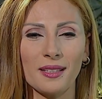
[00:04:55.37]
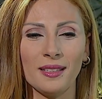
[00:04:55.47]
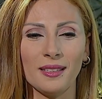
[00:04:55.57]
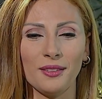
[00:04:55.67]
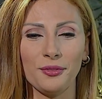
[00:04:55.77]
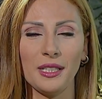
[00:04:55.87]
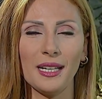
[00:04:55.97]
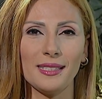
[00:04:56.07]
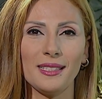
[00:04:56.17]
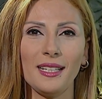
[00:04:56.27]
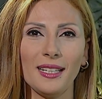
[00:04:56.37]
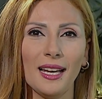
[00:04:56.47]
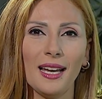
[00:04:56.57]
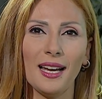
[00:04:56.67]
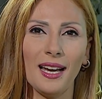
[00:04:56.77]
آه، في هذه
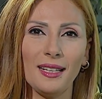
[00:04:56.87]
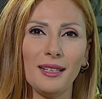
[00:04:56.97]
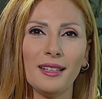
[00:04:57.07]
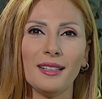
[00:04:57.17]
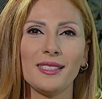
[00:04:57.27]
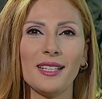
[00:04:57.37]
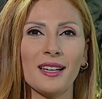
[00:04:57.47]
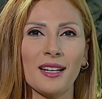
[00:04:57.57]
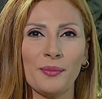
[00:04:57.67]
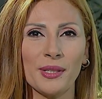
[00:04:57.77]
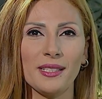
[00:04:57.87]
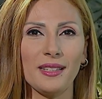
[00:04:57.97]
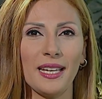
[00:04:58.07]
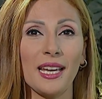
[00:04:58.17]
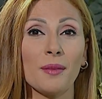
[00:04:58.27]
الزيارة
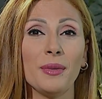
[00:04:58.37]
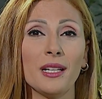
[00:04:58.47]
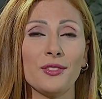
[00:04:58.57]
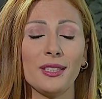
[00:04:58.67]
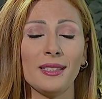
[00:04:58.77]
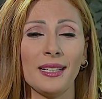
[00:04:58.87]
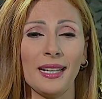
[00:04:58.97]
البسيطة هي كبيرة جدا